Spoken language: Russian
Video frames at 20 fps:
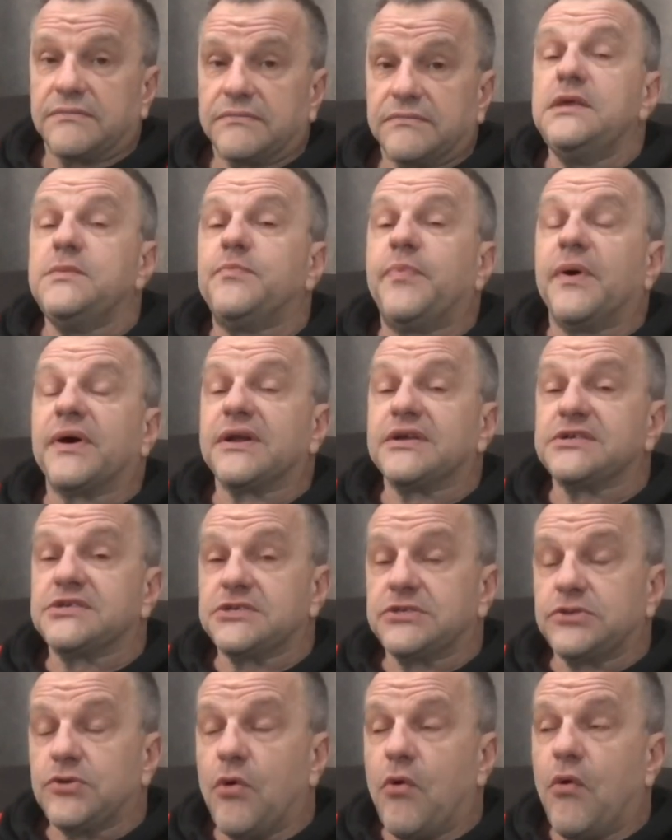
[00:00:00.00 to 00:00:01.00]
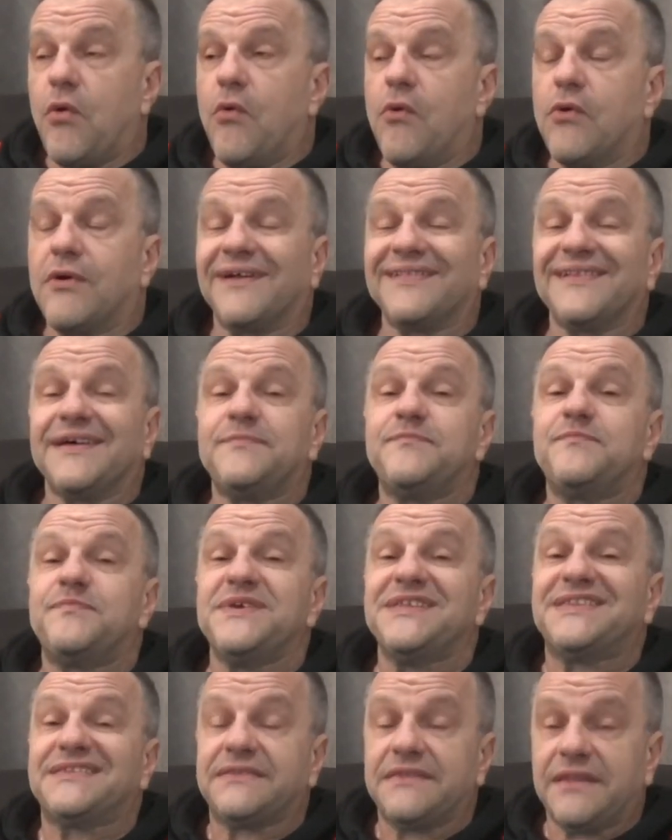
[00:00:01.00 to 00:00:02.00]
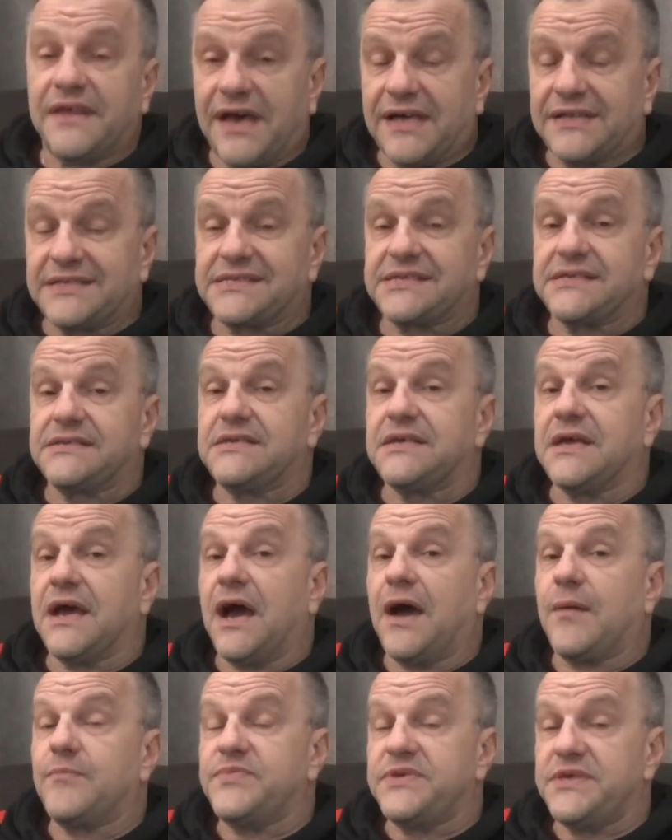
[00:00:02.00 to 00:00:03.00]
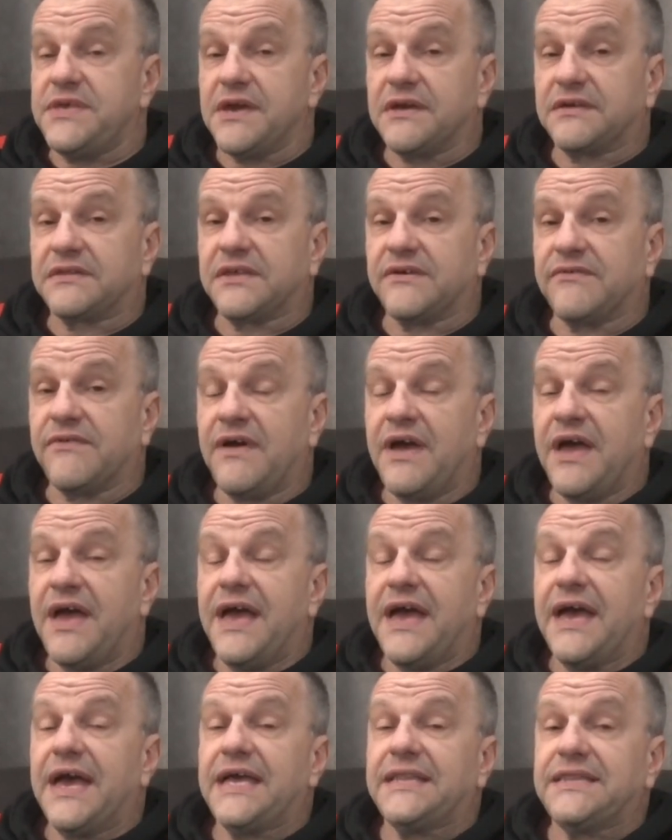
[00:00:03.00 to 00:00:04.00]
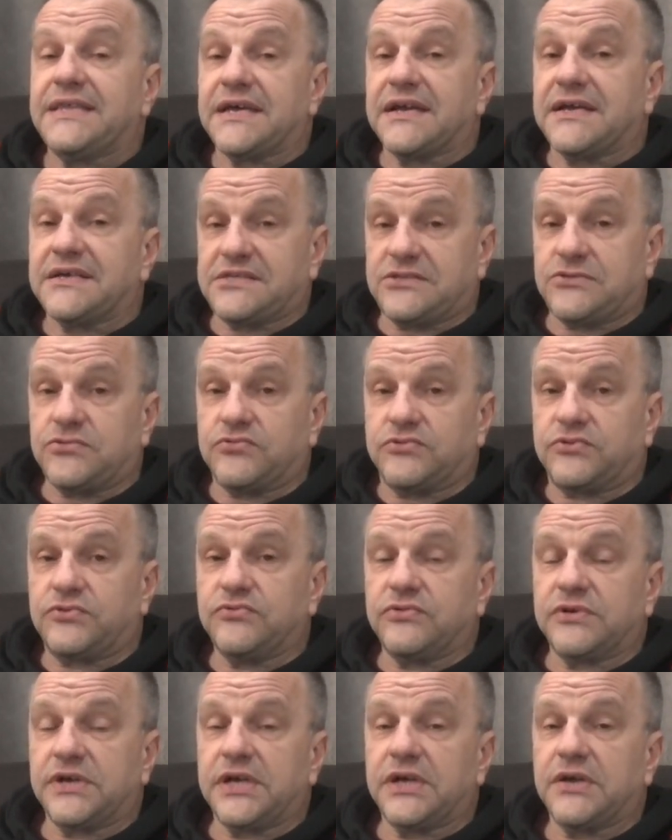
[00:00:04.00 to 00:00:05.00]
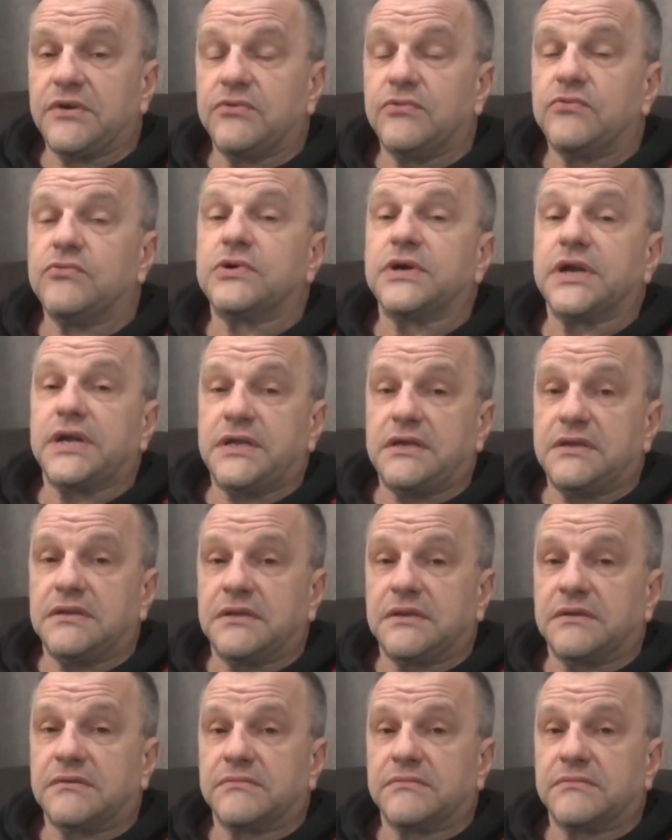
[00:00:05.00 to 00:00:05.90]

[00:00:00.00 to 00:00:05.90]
И поражено около 15 объектов энергоструктуры Украины.